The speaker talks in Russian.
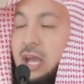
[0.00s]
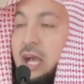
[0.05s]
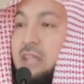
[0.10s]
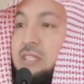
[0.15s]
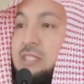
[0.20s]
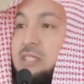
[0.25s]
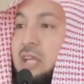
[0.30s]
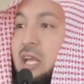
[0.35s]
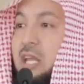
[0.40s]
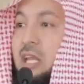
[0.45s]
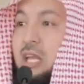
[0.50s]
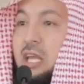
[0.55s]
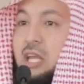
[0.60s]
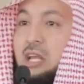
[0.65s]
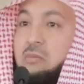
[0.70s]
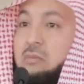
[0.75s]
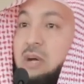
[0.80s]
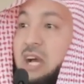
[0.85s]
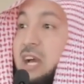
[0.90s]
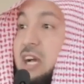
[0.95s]
Потому что
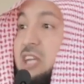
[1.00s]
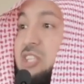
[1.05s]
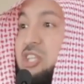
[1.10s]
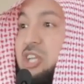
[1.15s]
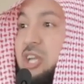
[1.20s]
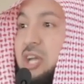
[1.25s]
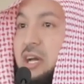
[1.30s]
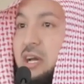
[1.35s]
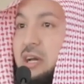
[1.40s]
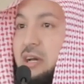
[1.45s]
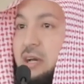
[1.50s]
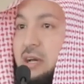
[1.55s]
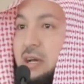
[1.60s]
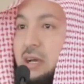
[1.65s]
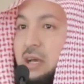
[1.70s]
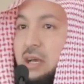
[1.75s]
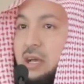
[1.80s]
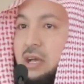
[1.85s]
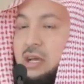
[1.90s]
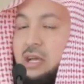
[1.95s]
знание связано со
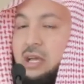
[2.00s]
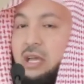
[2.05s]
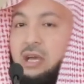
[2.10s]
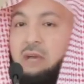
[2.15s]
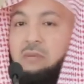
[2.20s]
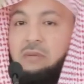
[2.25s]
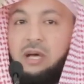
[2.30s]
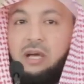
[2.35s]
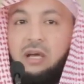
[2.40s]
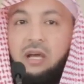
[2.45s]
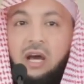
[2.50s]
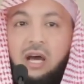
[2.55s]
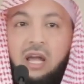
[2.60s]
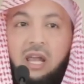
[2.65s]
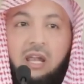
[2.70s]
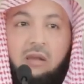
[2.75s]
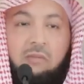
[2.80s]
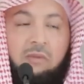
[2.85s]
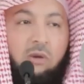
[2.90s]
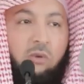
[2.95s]
страхом и боязнью
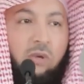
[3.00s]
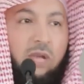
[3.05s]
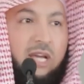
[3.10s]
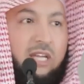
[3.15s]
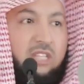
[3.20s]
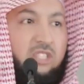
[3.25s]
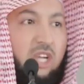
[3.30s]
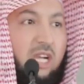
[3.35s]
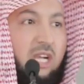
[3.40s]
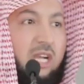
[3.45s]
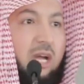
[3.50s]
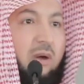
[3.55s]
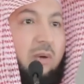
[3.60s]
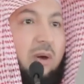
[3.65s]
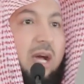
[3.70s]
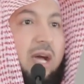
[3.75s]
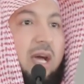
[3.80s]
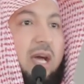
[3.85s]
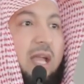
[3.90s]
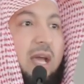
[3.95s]
Аллаха. Как
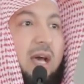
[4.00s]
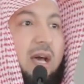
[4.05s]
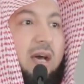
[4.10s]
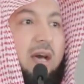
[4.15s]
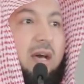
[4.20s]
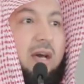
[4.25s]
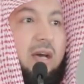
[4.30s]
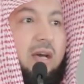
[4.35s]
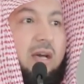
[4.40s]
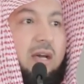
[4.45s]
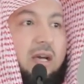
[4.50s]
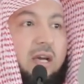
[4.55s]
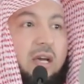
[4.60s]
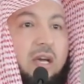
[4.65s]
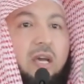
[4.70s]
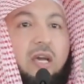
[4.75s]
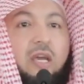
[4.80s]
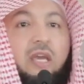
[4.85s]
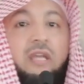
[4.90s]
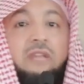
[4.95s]
сказал Всевышний
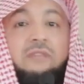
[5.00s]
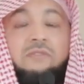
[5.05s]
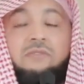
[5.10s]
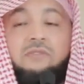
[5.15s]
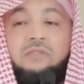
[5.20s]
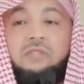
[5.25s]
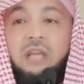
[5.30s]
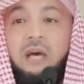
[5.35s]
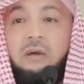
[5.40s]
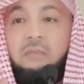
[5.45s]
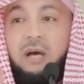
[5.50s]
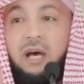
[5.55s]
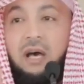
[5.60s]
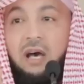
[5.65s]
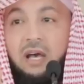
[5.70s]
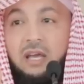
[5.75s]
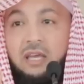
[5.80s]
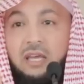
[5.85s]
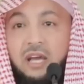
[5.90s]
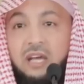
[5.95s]
Господь,
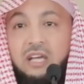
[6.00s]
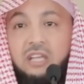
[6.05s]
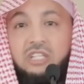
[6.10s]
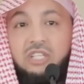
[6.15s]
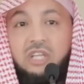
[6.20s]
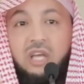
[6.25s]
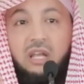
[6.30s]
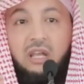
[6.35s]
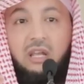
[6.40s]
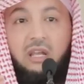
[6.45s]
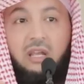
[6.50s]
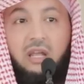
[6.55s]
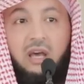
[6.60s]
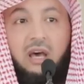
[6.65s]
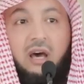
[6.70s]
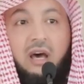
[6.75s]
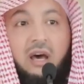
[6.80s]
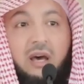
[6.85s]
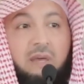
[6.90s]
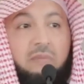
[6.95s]
боятся Аллаха среди
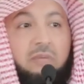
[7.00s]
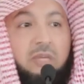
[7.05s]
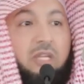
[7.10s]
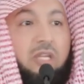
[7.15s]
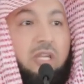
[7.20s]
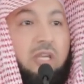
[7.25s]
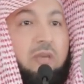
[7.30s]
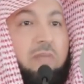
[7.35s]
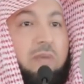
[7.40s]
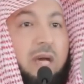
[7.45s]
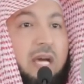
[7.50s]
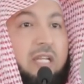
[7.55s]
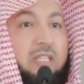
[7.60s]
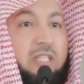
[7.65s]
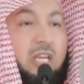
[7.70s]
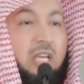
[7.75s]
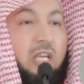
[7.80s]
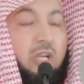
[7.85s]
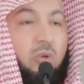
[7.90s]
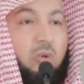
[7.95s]
Его рабов только
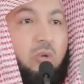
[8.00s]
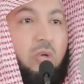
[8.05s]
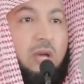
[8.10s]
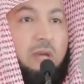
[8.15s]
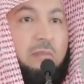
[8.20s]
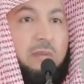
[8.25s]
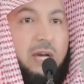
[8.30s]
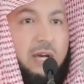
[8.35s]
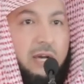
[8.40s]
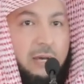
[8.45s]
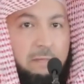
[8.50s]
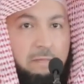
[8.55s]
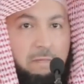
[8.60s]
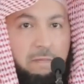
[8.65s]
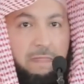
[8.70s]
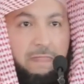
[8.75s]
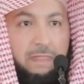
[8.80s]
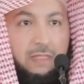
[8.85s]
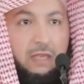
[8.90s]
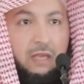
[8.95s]
обладающие
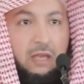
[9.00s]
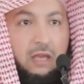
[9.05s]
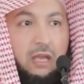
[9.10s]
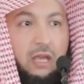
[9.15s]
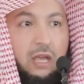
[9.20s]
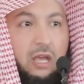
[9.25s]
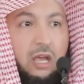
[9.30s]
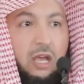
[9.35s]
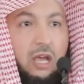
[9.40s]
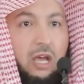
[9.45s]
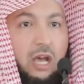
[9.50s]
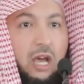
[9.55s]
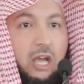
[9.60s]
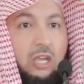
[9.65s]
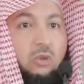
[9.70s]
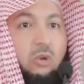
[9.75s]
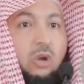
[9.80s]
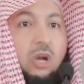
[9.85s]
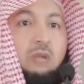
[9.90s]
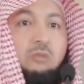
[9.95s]
знанием.
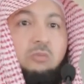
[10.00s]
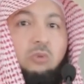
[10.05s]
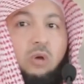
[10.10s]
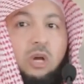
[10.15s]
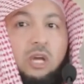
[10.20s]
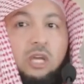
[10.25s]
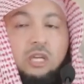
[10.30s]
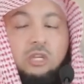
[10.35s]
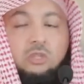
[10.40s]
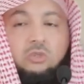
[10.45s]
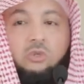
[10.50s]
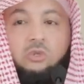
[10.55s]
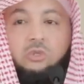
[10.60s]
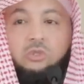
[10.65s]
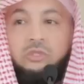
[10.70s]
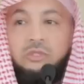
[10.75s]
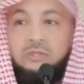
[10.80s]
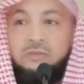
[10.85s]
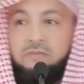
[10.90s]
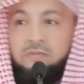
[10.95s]
О
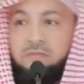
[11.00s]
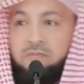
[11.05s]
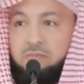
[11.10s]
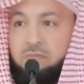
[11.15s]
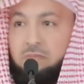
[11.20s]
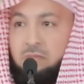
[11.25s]
единобожники!